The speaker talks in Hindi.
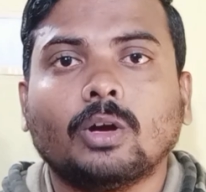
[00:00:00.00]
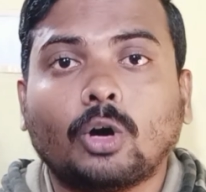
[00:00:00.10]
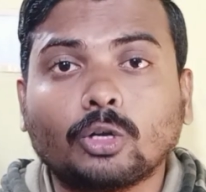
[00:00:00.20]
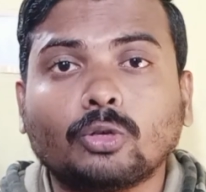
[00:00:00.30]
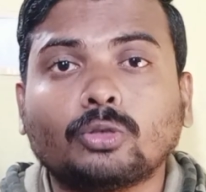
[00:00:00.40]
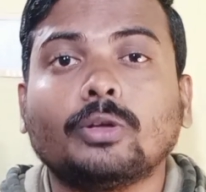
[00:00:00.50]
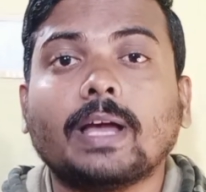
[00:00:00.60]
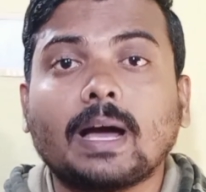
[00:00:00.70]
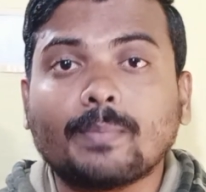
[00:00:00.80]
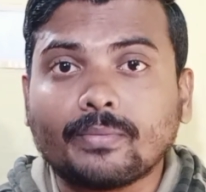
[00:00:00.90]
और दोस्तों
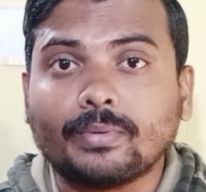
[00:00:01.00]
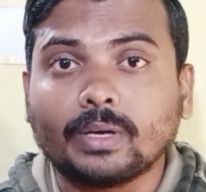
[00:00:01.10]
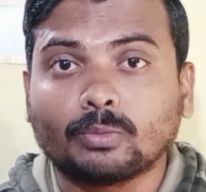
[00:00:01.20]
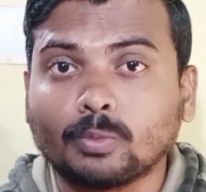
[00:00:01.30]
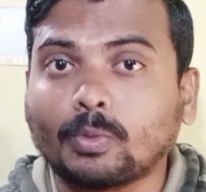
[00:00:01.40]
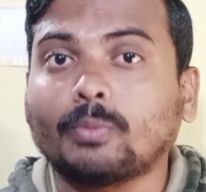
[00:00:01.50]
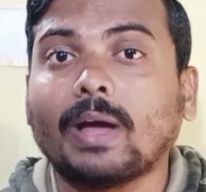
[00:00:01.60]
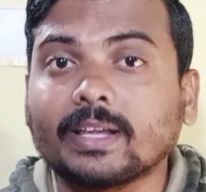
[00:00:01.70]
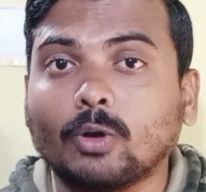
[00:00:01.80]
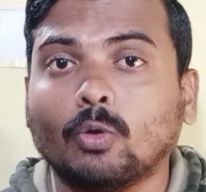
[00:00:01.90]
यहाँ पे फेसबुक
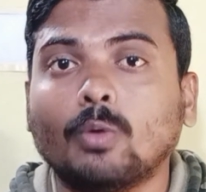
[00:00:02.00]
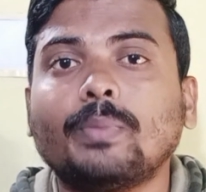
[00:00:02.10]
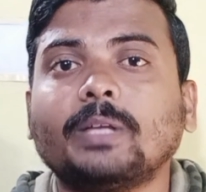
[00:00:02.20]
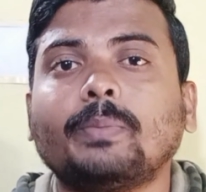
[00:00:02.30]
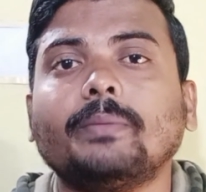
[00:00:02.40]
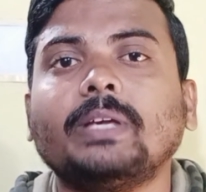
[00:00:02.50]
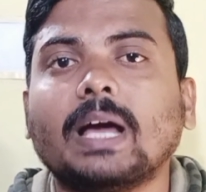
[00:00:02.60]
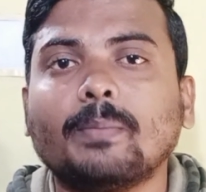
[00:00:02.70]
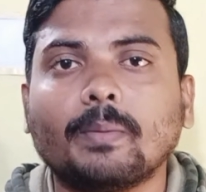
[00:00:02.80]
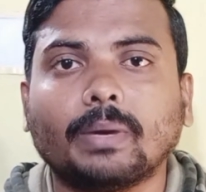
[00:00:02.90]
प्रोफाइल के होम पेज पे भी
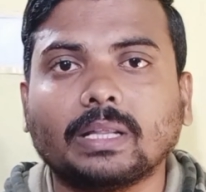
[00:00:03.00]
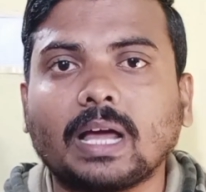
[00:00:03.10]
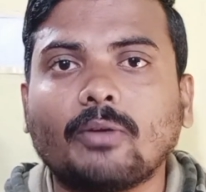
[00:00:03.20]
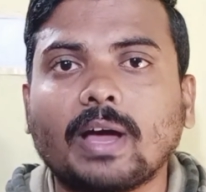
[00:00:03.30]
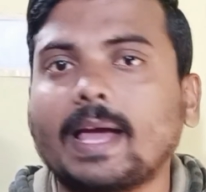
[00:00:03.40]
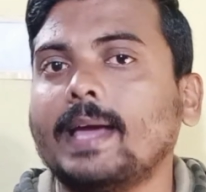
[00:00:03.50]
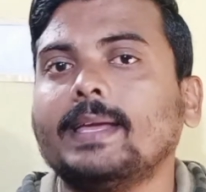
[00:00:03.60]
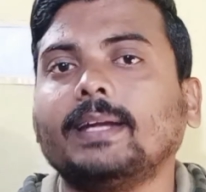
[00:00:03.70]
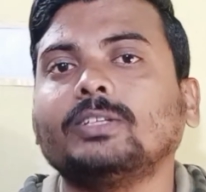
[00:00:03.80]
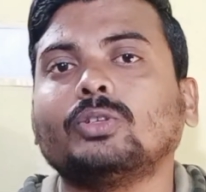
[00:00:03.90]
यहाँ पे बदलाव आया है
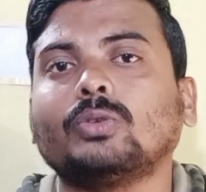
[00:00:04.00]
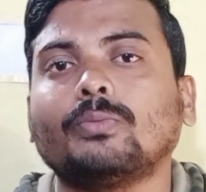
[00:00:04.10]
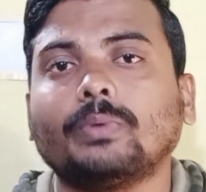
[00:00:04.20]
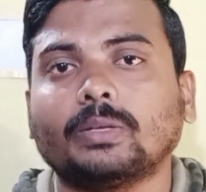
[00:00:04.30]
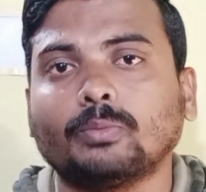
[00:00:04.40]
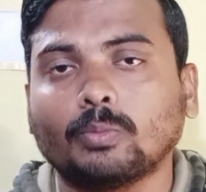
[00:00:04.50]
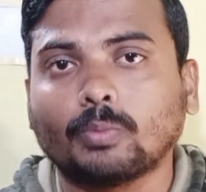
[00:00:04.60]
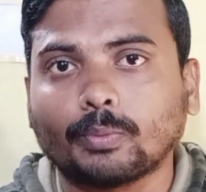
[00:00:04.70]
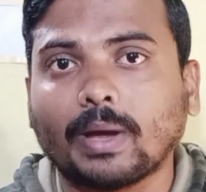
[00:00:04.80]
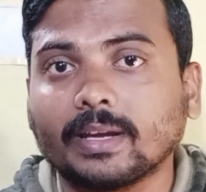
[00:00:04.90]
यानी कि दोस्तों फेसबुक
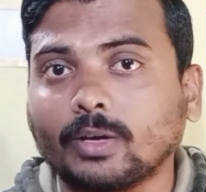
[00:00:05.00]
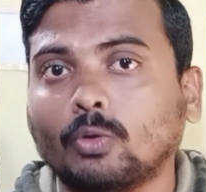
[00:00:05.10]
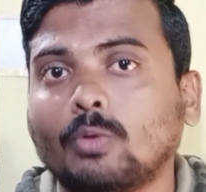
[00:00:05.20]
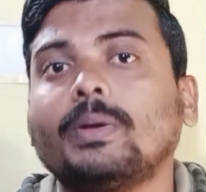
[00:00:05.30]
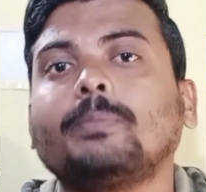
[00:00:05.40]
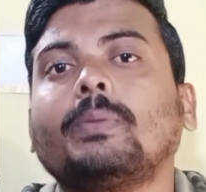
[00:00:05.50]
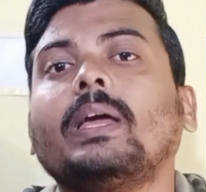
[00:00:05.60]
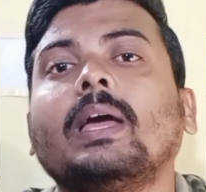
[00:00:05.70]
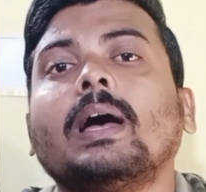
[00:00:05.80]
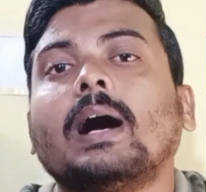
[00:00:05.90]
प्रोफाइल के होम पेज
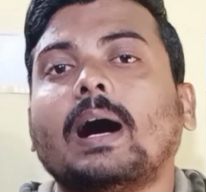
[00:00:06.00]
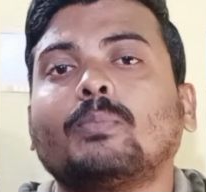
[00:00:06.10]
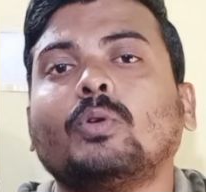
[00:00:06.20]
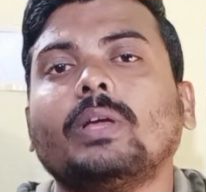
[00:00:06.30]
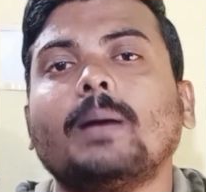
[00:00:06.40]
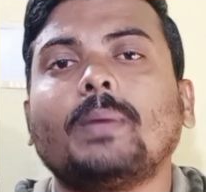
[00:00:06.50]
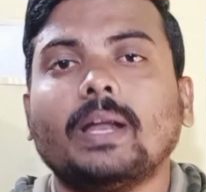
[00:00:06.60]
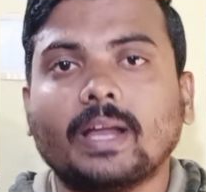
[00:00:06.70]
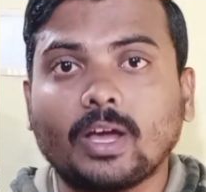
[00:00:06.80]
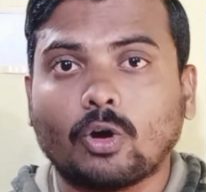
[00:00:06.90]
पे आपको यहाँ पे
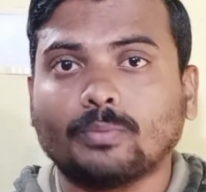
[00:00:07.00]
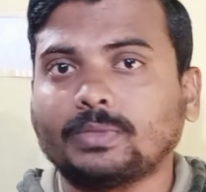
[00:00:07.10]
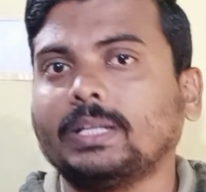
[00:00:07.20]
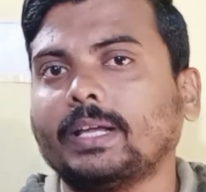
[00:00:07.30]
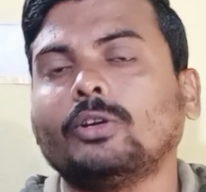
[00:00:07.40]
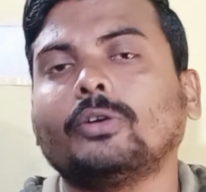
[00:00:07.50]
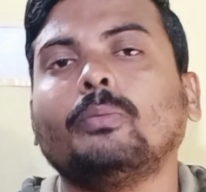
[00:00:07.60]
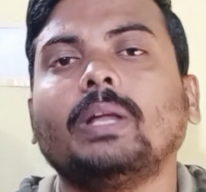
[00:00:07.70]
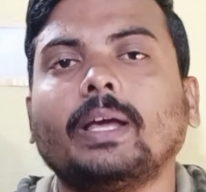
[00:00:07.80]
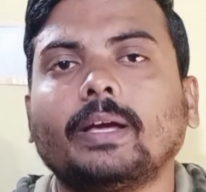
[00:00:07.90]
नए ऑप्शन देखने
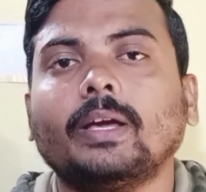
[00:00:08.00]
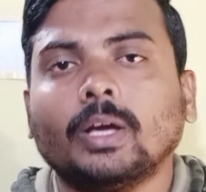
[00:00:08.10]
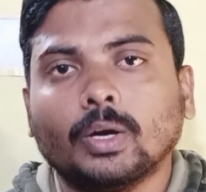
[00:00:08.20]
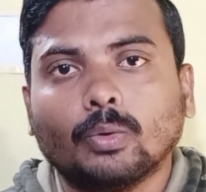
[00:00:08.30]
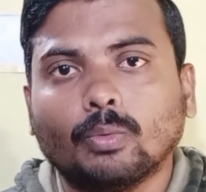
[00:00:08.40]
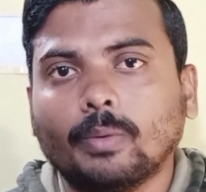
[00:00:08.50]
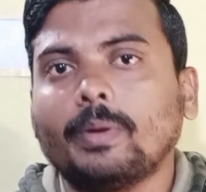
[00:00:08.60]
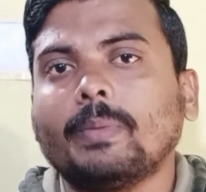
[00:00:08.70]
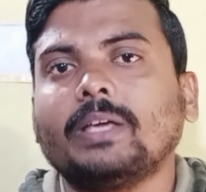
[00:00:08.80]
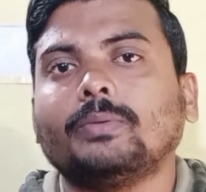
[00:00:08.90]
को मिलेंगे वो
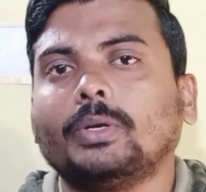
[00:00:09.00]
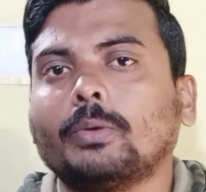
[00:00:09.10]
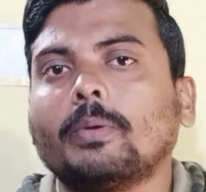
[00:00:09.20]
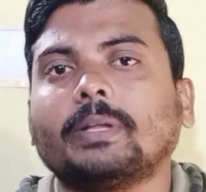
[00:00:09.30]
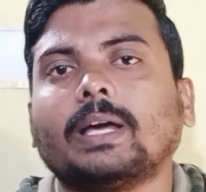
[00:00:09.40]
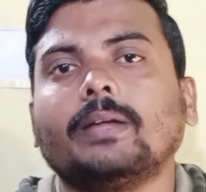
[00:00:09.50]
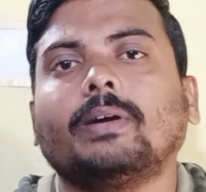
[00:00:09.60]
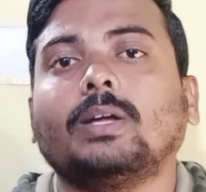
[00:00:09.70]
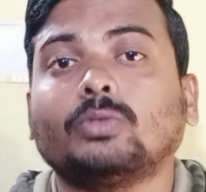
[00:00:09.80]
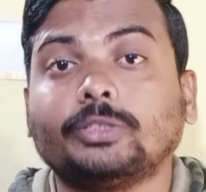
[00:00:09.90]
भी मैं इस वीडियो में बताने
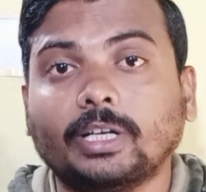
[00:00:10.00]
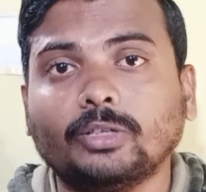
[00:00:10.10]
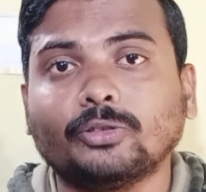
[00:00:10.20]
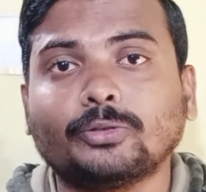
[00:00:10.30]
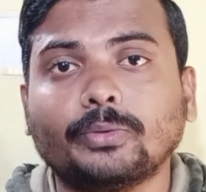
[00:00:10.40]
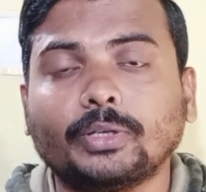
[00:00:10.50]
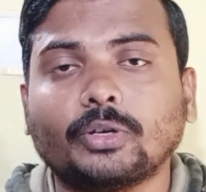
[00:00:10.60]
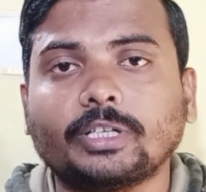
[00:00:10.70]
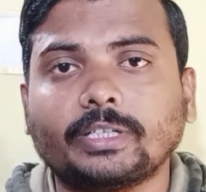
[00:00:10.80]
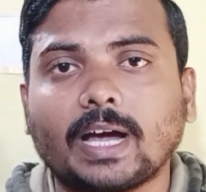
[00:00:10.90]
वाला हूँ तो चलिए दोस्तों वीडियो
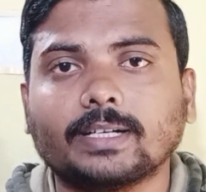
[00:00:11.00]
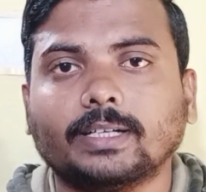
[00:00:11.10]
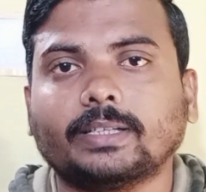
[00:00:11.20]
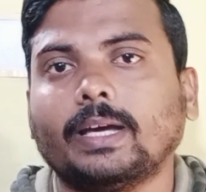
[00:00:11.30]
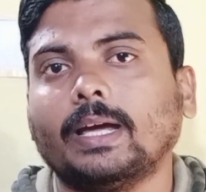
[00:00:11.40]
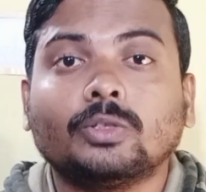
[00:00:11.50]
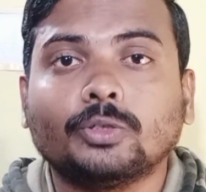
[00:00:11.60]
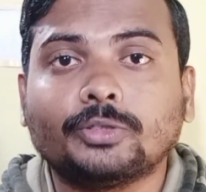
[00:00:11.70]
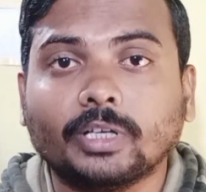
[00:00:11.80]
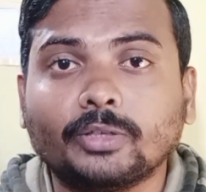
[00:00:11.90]
को स्टार्ट करते हैं
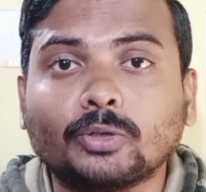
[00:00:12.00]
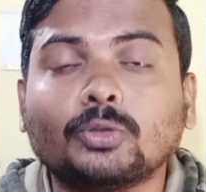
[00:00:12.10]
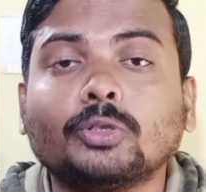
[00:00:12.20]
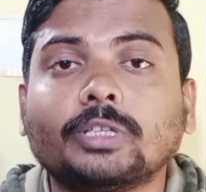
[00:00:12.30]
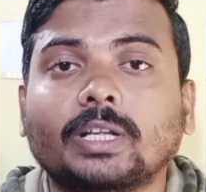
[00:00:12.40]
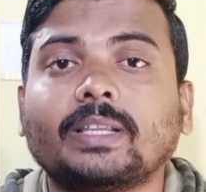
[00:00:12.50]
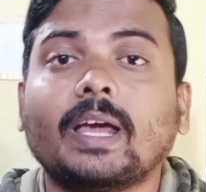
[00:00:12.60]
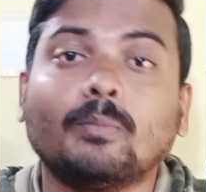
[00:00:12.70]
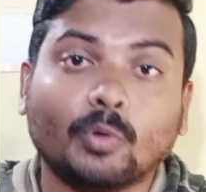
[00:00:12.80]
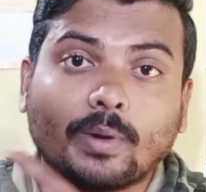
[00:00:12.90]
तो चलिए दोस्तों चलते
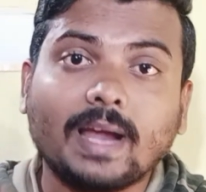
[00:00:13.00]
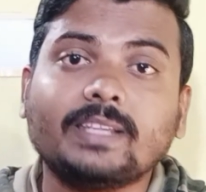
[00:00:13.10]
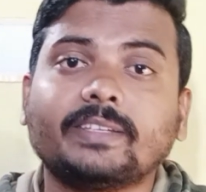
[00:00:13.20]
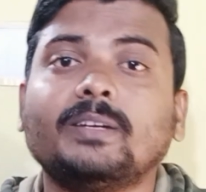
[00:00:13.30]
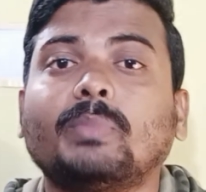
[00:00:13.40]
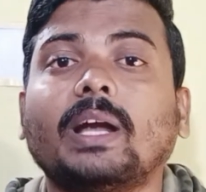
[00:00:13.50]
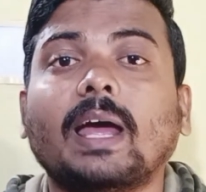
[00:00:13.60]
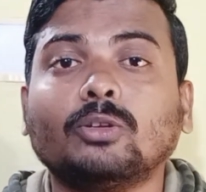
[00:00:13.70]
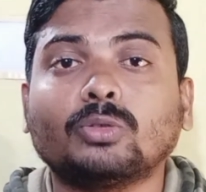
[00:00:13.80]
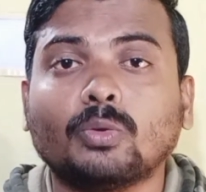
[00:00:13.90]
हैं मोबाइल स्क्रीन पर
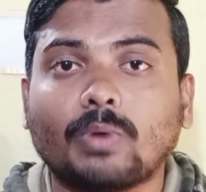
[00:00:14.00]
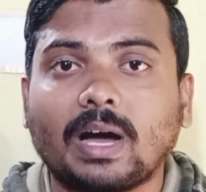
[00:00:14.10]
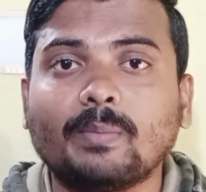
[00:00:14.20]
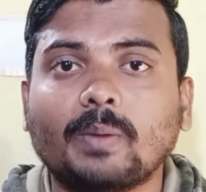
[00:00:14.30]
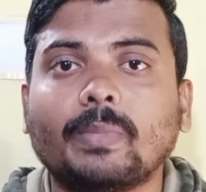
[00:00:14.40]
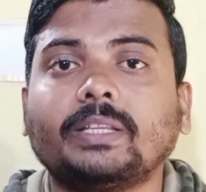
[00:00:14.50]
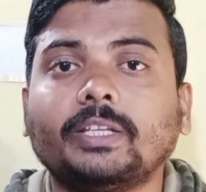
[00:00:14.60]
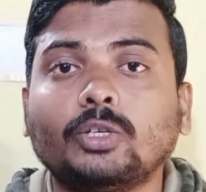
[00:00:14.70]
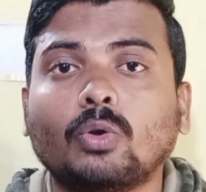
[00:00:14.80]
एंड दोस्तों वहाँ पे मैं तीनों